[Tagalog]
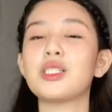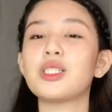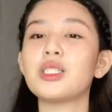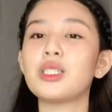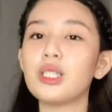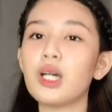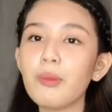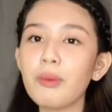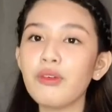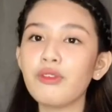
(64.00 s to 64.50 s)

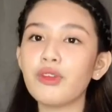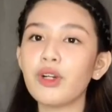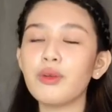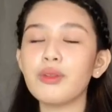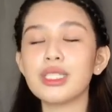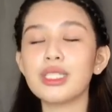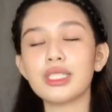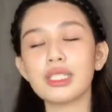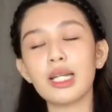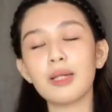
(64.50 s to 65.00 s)
So before
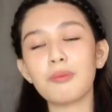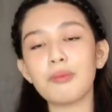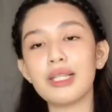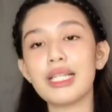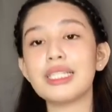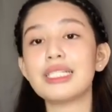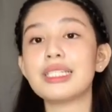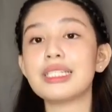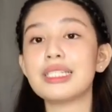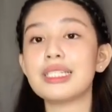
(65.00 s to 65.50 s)
we start,
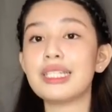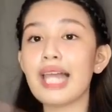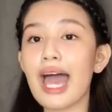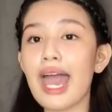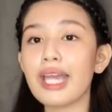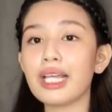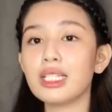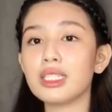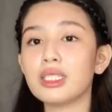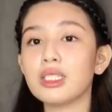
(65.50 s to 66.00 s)
please
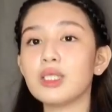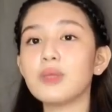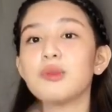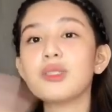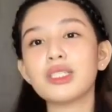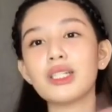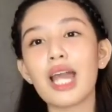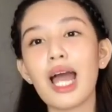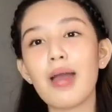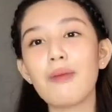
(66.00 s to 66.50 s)
like,
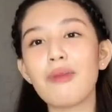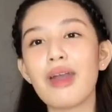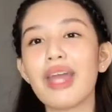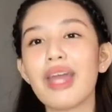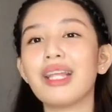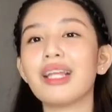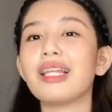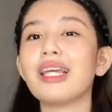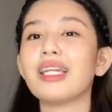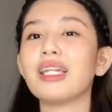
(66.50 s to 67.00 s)
subscribe,
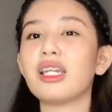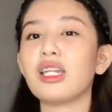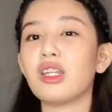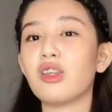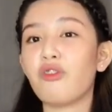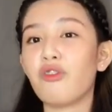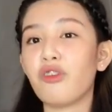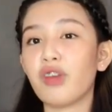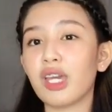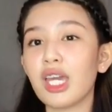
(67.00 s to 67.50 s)
and click the
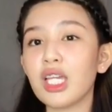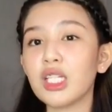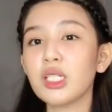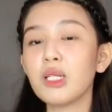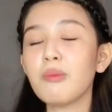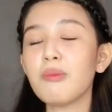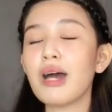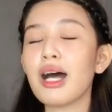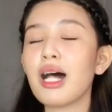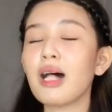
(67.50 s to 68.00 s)

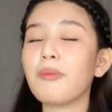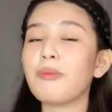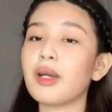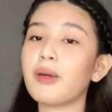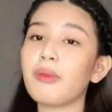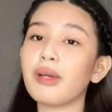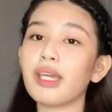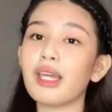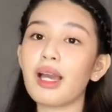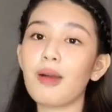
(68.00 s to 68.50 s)
notification bell
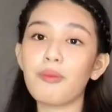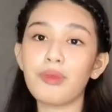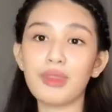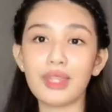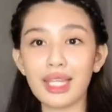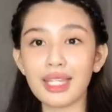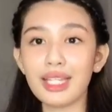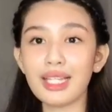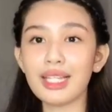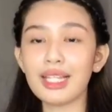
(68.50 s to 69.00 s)
para maging
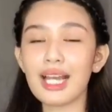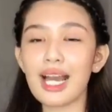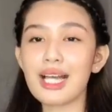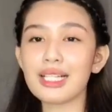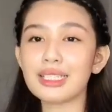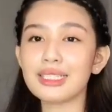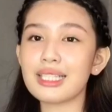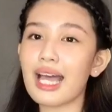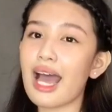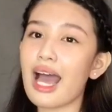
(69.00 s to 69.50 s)
updated
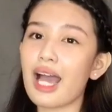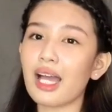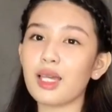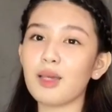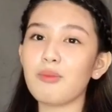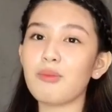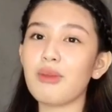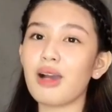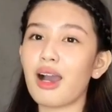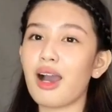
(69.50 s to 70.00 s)
ka sa
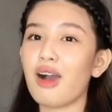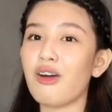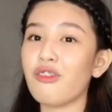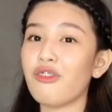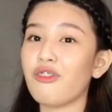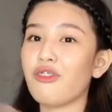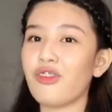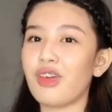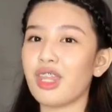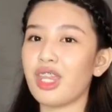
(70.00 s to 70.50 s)
aking
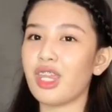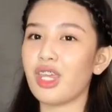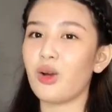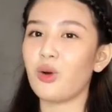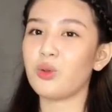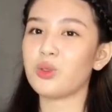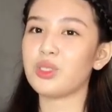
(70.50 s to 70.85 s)
mga video.